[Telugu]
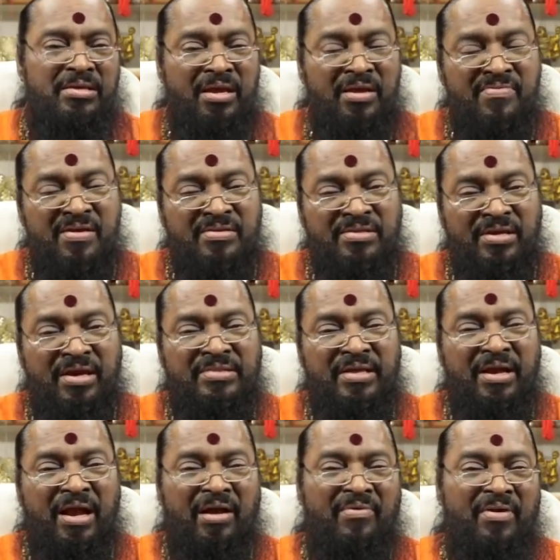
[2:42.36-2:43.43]
ఏ వ్యక్తికైతే
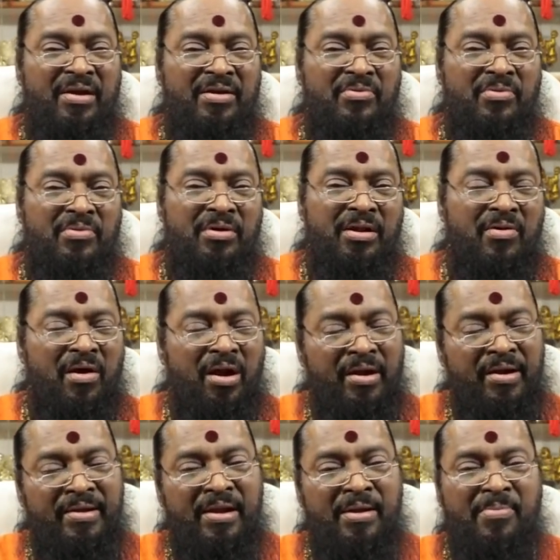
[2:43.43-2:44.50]
కావాలనుకుంటున్నారో
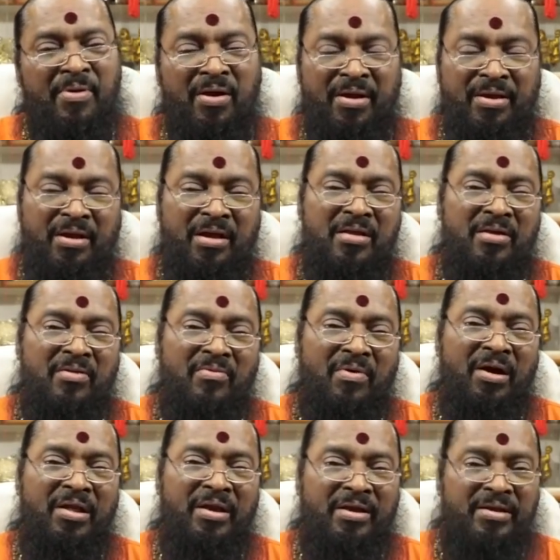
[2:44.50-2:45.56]
ఆడైనా మగైనా
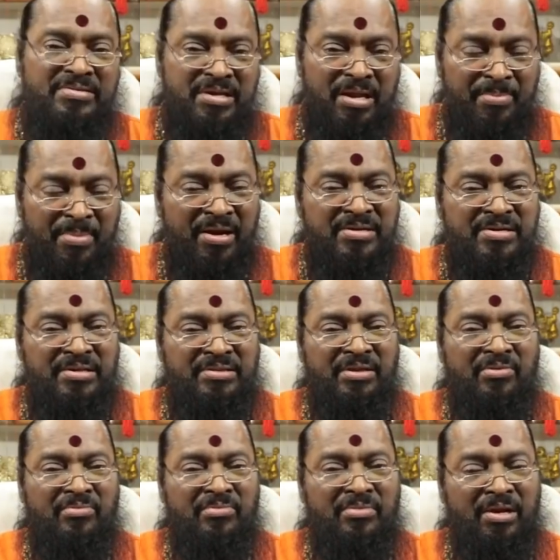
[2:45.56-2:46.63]
వాళ్ళ యొక్క జన్మ
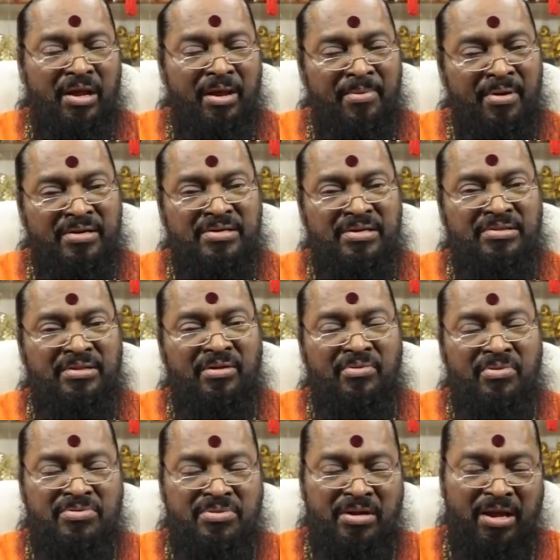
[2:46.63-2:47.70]
నక్షత్రం నామ నక్షత్రం
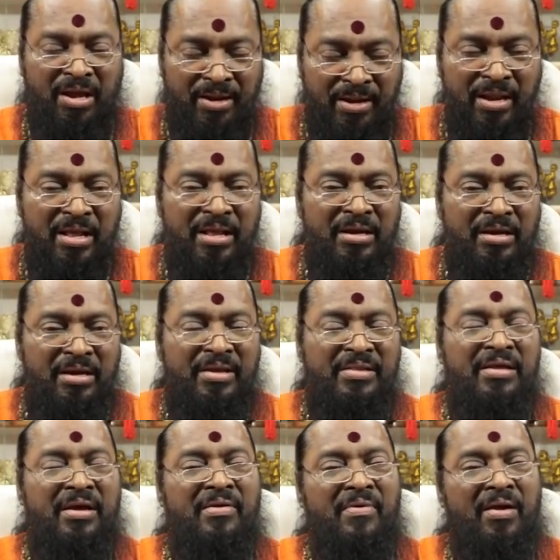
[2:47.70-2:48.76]
రోజున కానీ
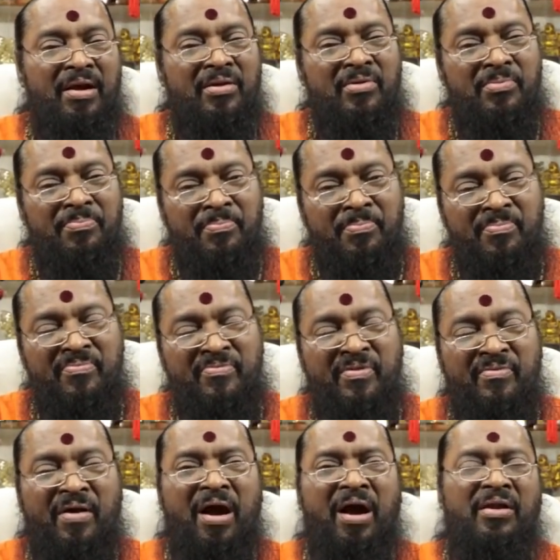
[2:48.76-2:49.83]
లేదా వాళ్ళు
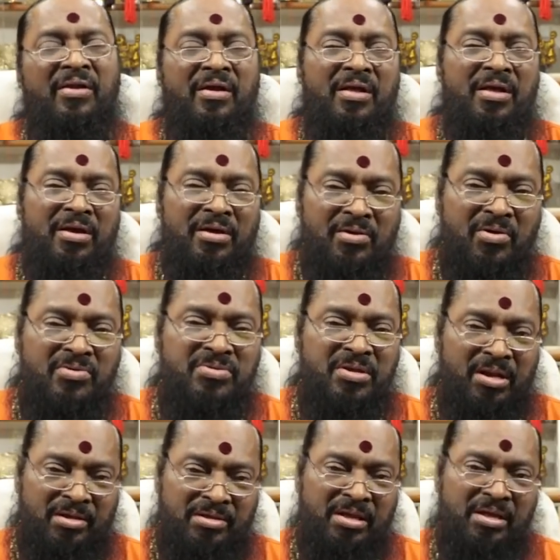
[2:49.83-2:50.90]
వివాహ
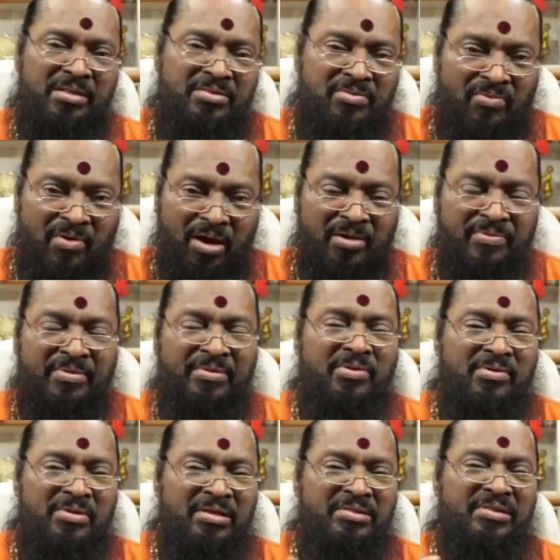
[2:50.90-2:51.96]
రోజున ఏ వారం
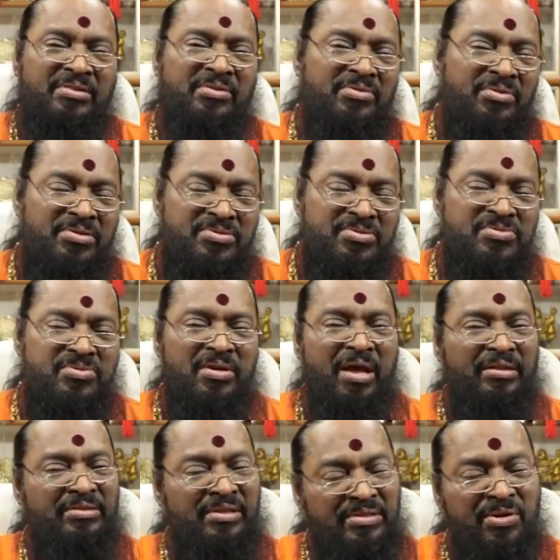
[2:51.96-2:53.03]
ఉందో ఏ తిథి ఉందో చూసుకునే
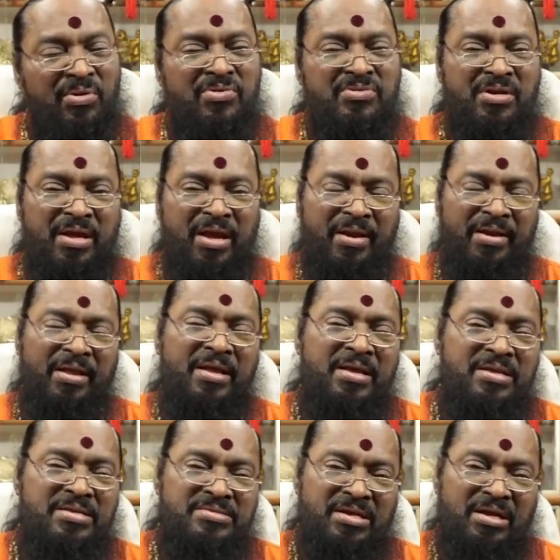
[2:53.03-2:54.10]
ఆ తిథి రోజున కానీ
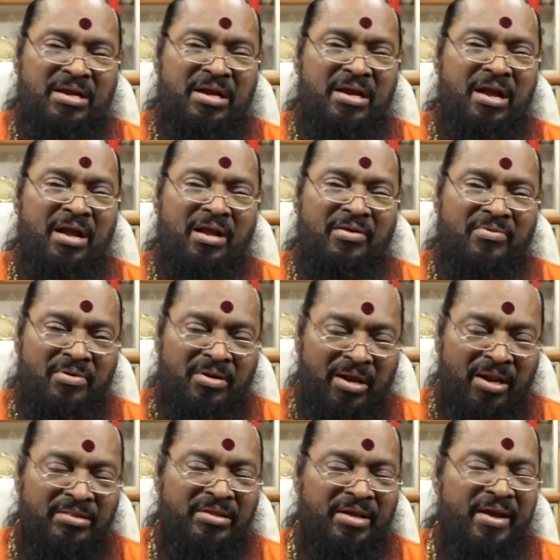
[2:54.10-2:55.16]
చక్కగా ఆ
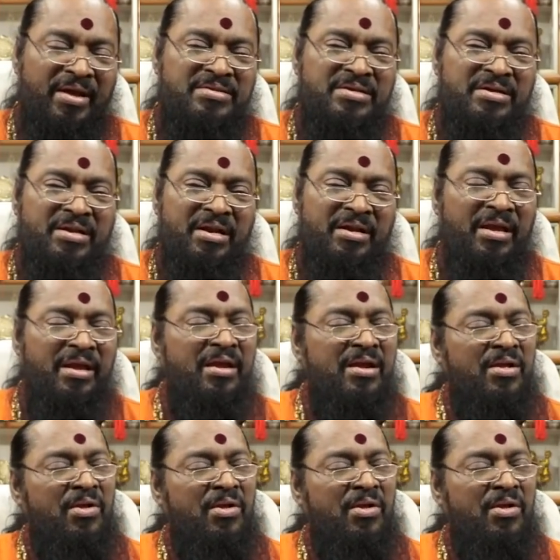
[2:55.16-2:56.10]
ఉంగరాన్ని తయారు చేయడానికి